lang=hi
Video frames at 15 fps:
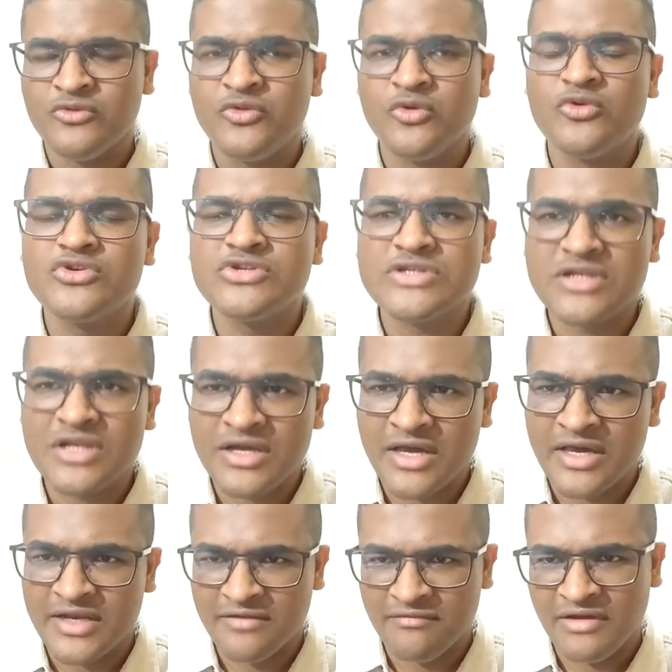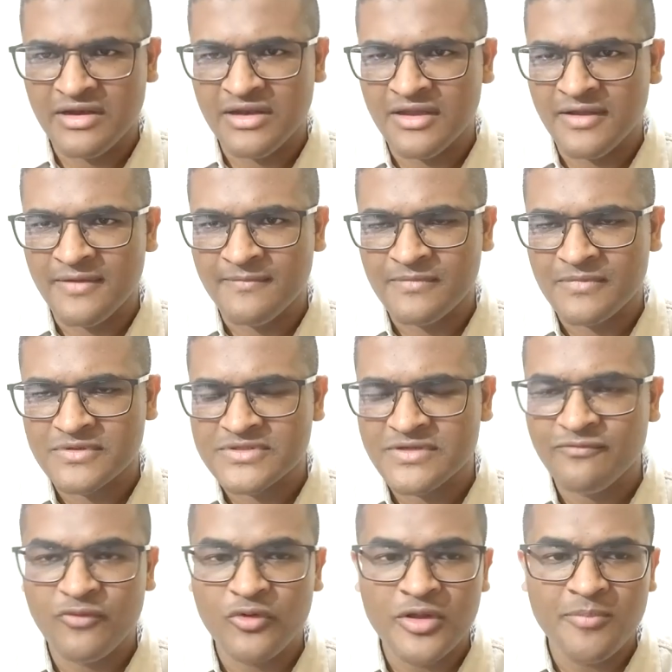दोष लगाने वाले
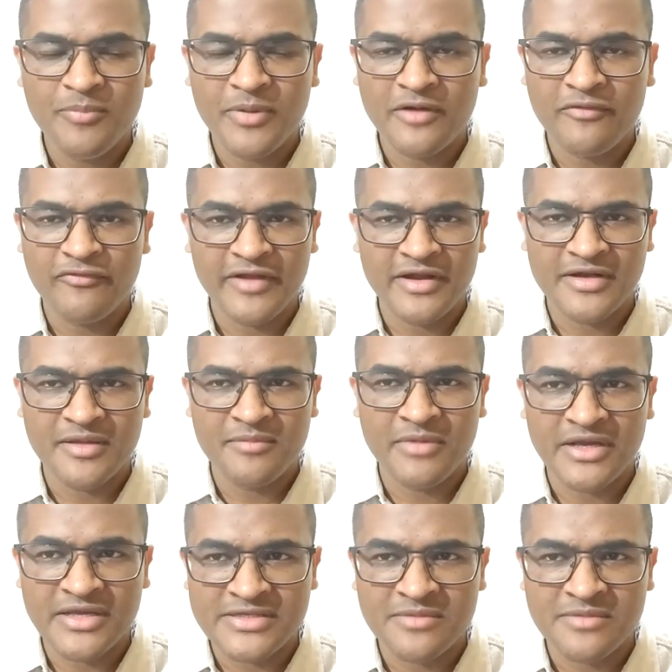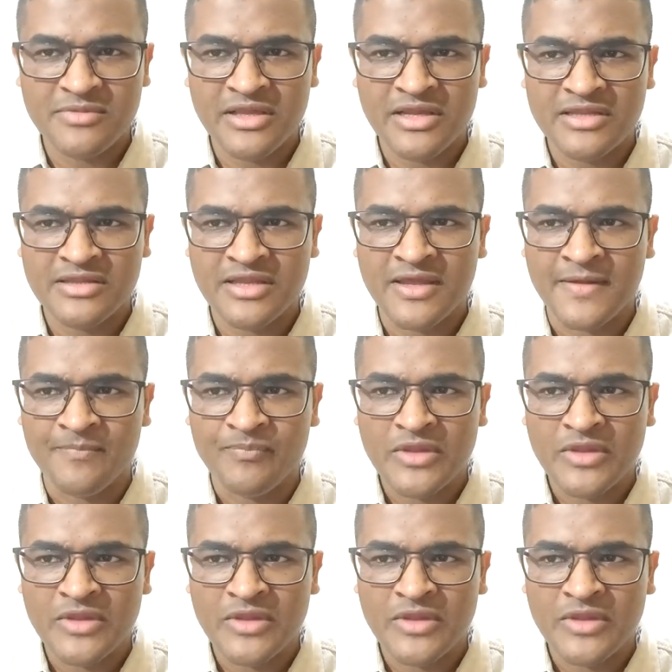सिर्फ वही परफेक्ट है बाकी सब गलत है